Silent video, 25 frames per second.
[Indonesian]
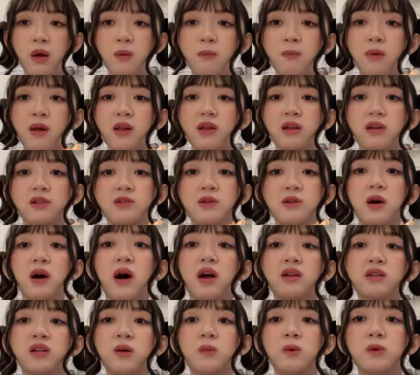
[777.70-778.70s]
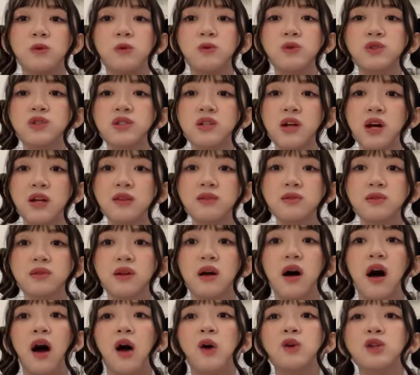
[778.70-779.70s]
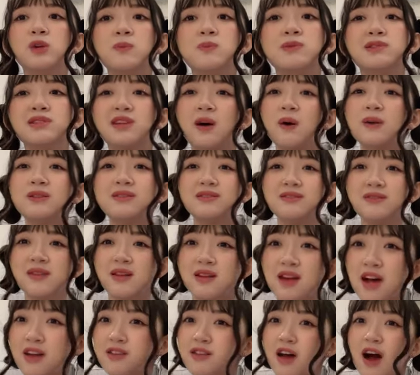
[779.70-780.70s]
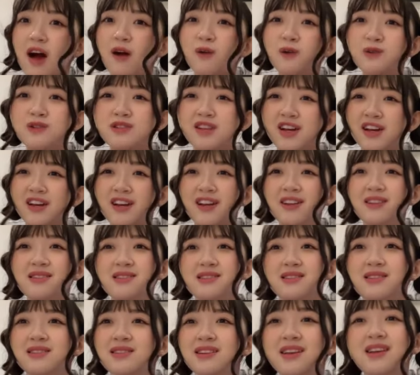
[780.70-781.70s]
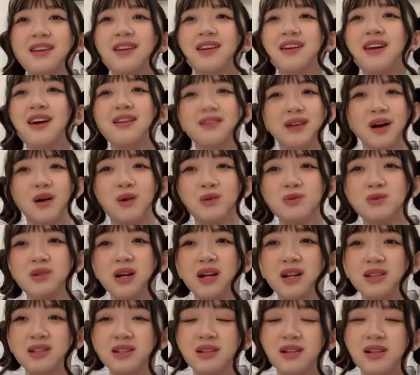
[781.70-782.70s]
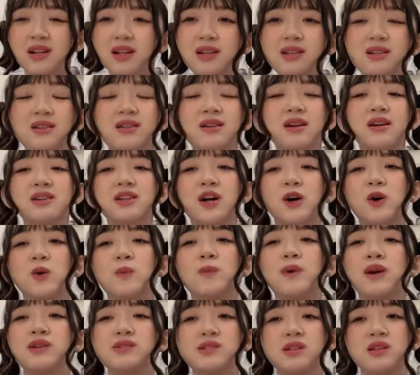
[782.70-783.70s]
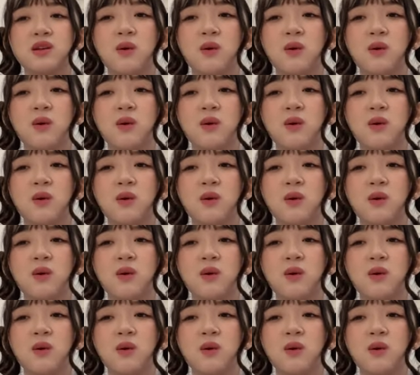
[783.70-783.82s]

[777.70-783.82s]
balik ke Jakarta buat ujian aku di pesawat sendirian aku check in sendirian aku jalan kerja sendirian aku berasa